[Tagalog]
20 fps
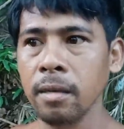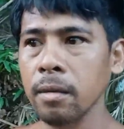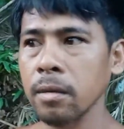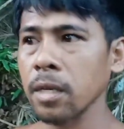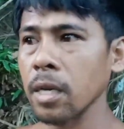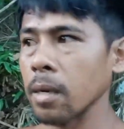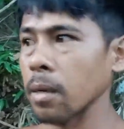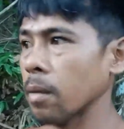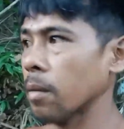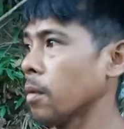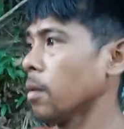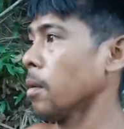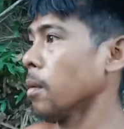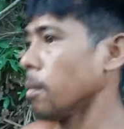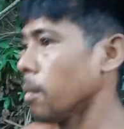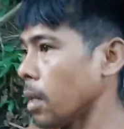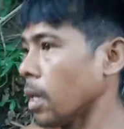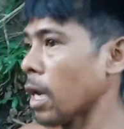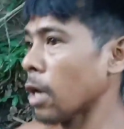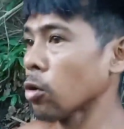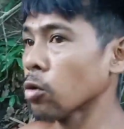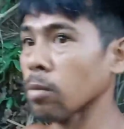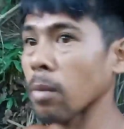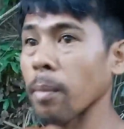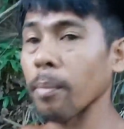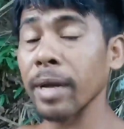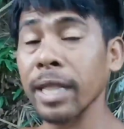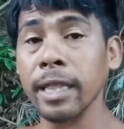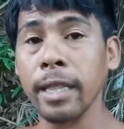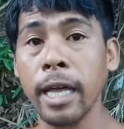nga halos
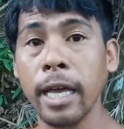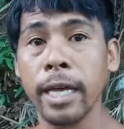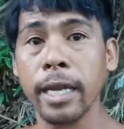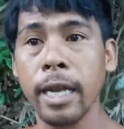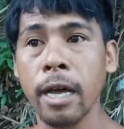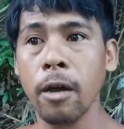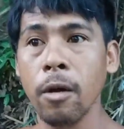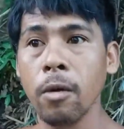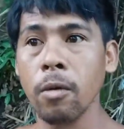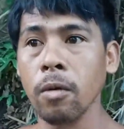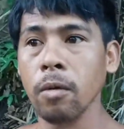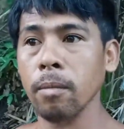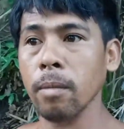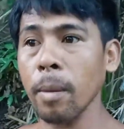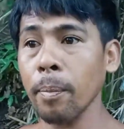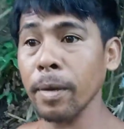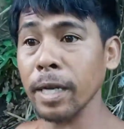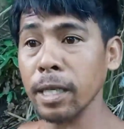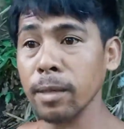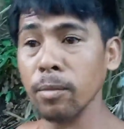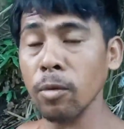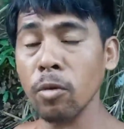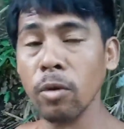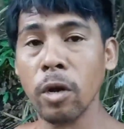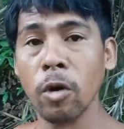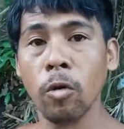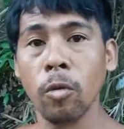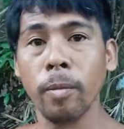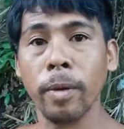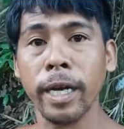mamatay na og mapasmo
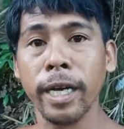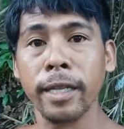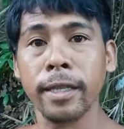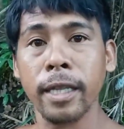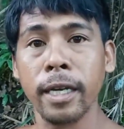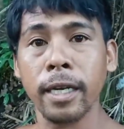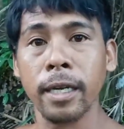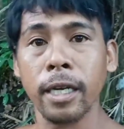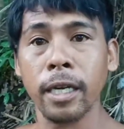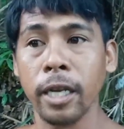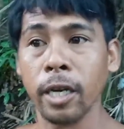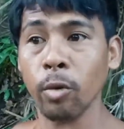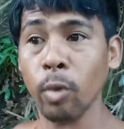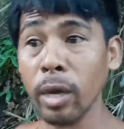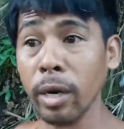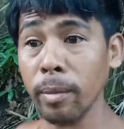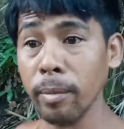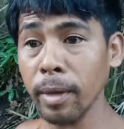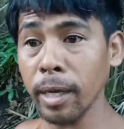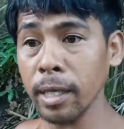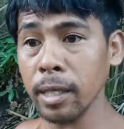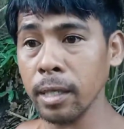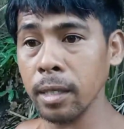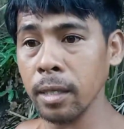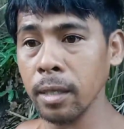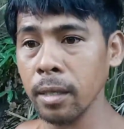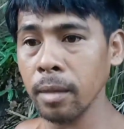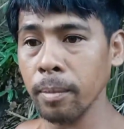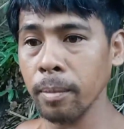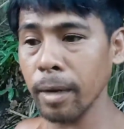na og pangitag requirements